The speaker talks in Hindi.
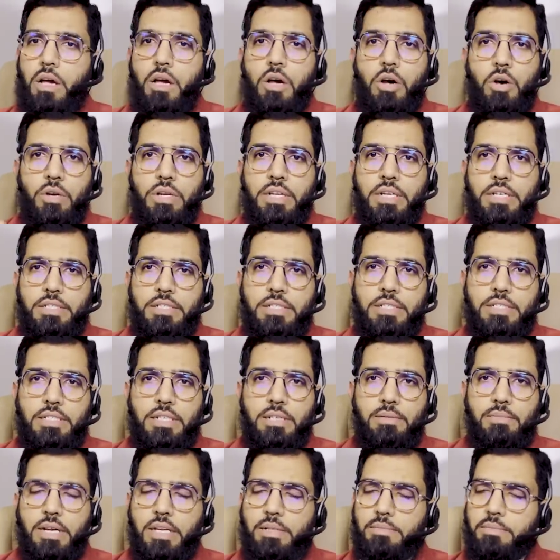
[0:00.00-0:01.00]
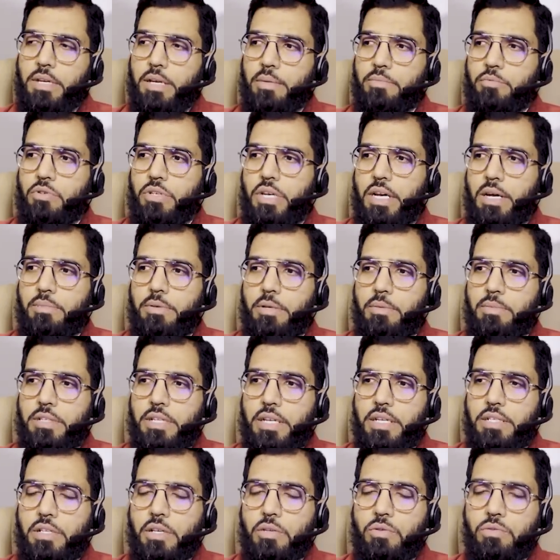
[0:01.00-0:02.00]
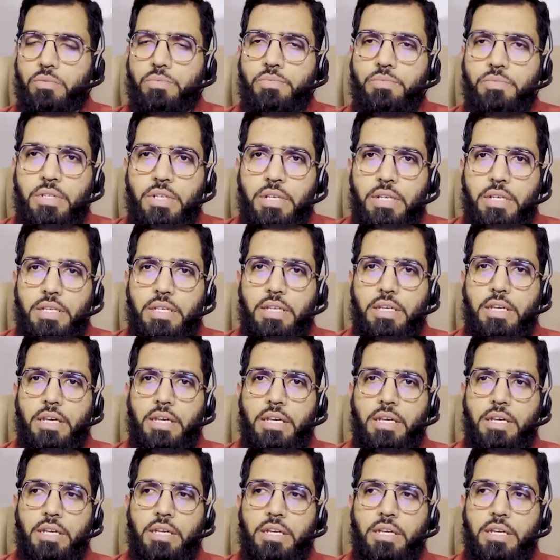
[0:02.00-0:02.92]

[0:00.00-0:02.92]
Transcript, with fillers: और एक इंटरेस्टिंग बात मैं आपको यहाँ पर बताता हूँ कि